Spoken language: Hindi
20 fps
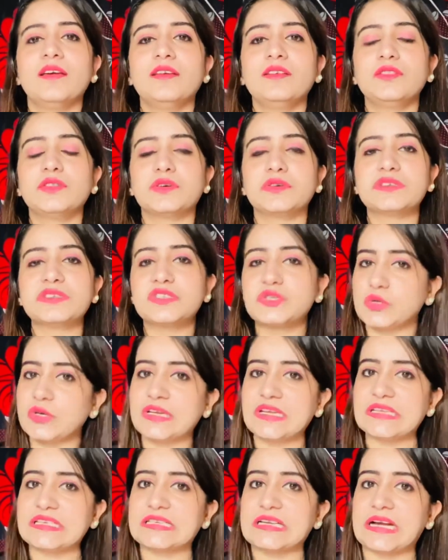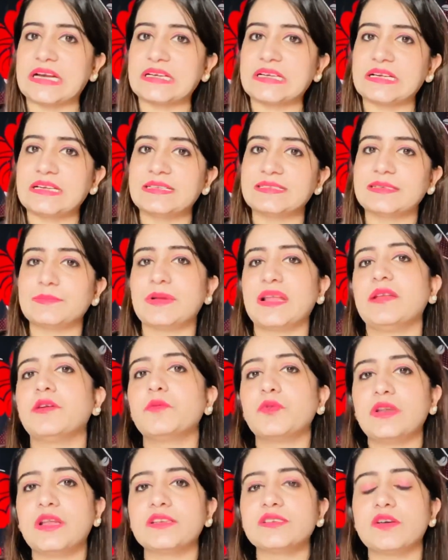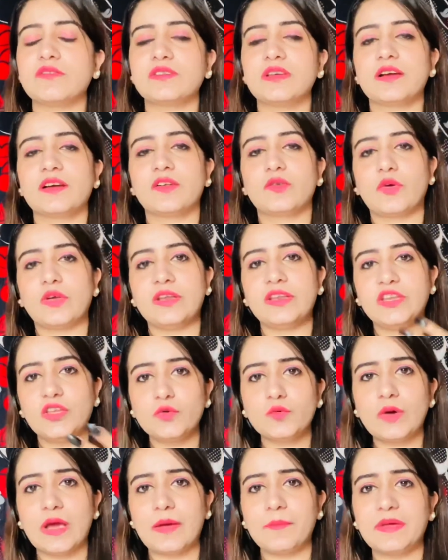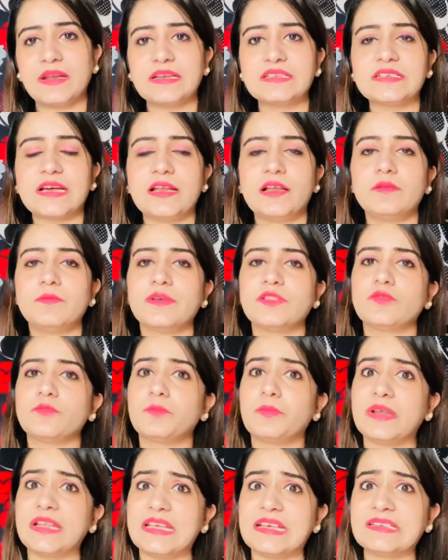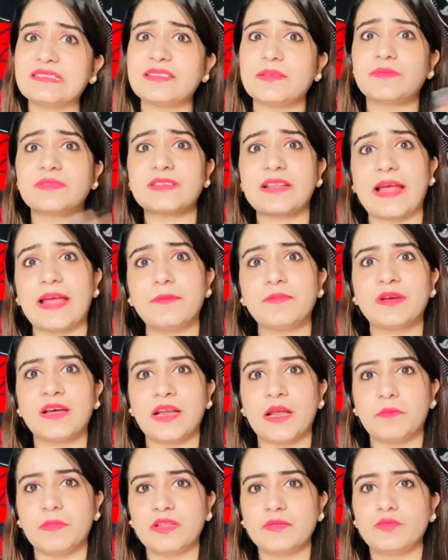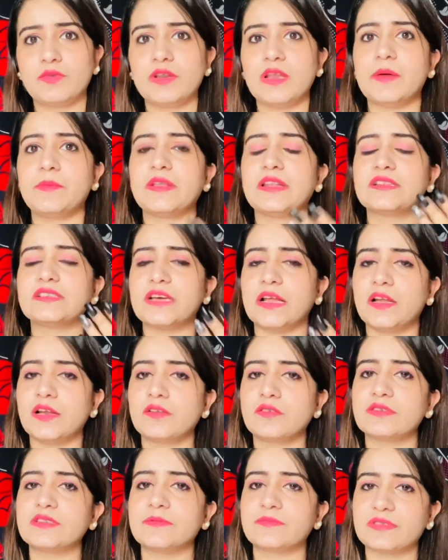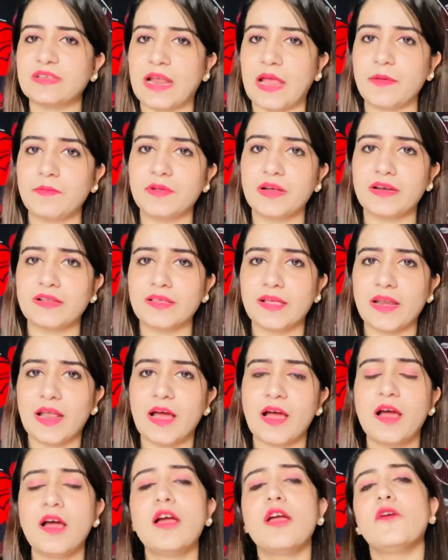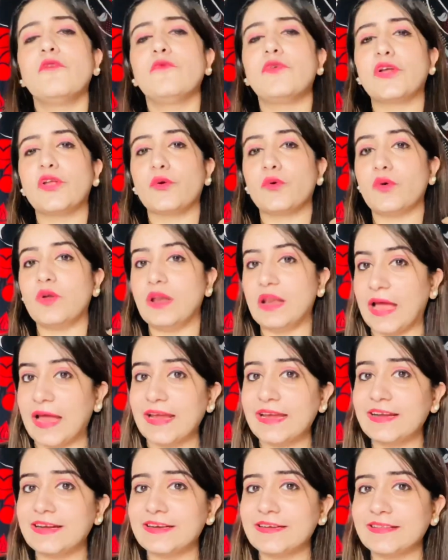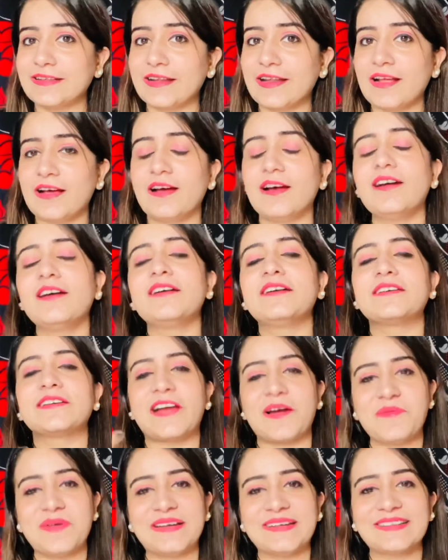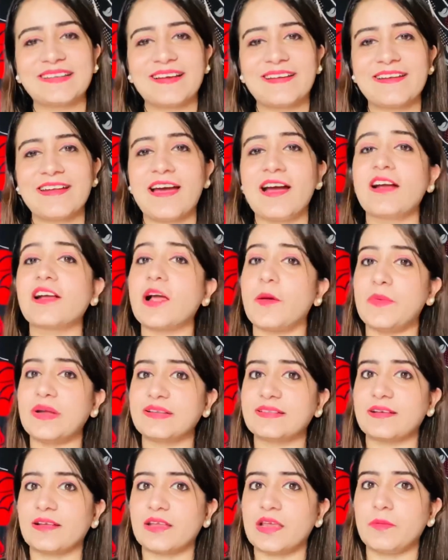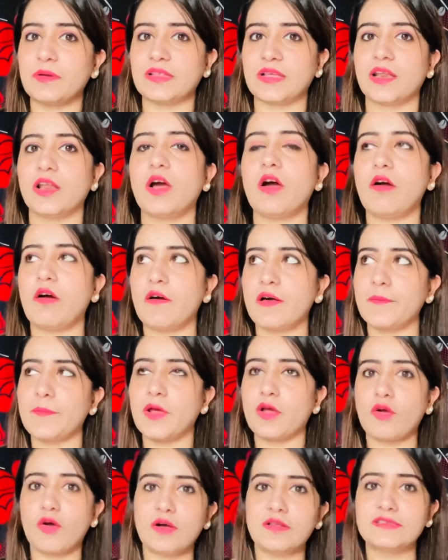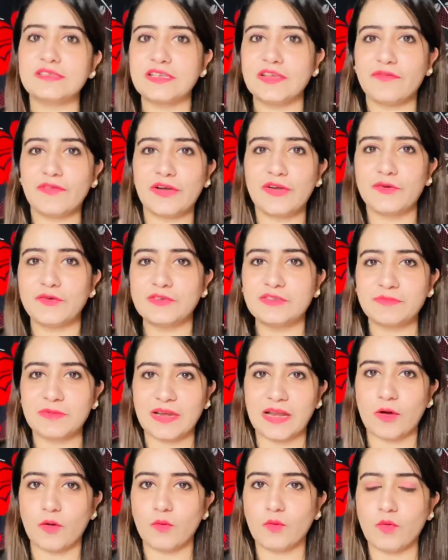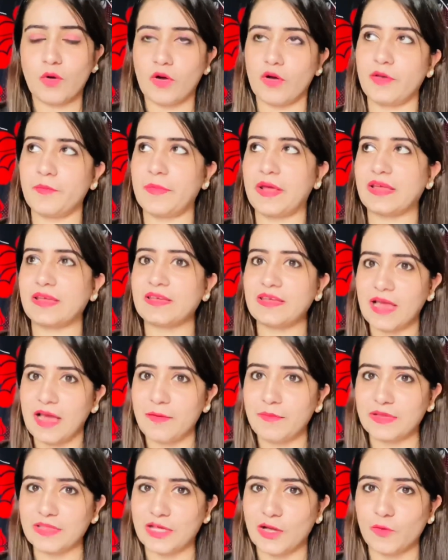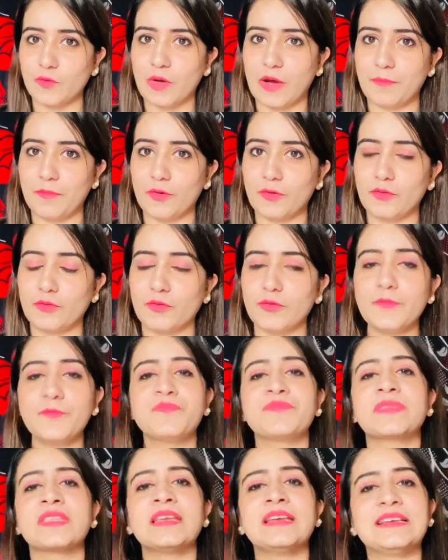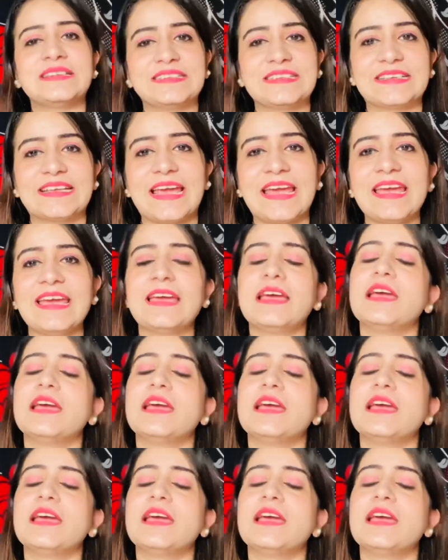तो स्टोरी स्टार्ट करने से पहले मैं बोलना चाहूंगी अगर कोई न्यू है मेरे चैनल पे तो प्लीज सब्सक्राइब करना मत भूलना मेरे चैनल को सब्सक्राइब कर देना वीडियो को लाइक कर देना कमेंट्स करना कमेंट्स करके बताना और मैं कौन सी वीडियोस बनाऊं और मैं क्या बताऊं आप लोग को ठीक है